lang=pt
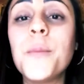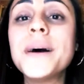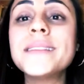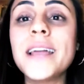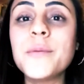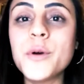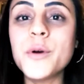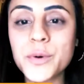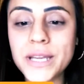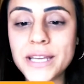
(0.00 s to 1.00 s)
Eu mandei o meu
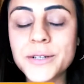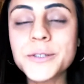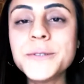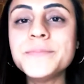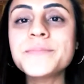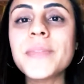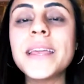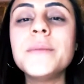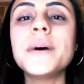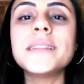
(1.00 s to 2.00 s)
currículo,
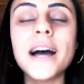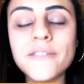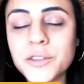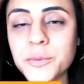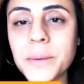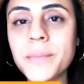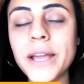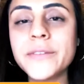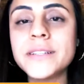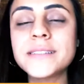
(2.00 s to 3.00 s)
e mandava no
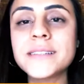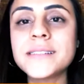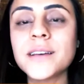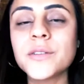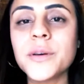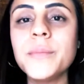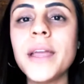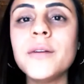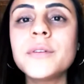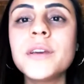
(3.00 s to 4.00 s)
e-mail, na descrição do
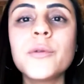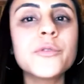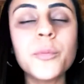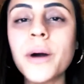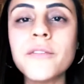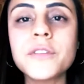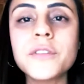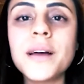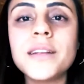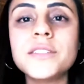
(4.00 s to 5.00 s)
e-mail, que eu topava
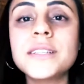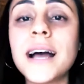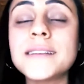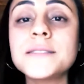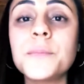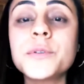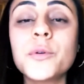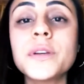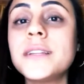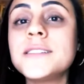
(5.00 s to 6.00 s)
trabalhar de graça porque
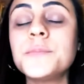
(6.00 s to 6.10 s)
eu queria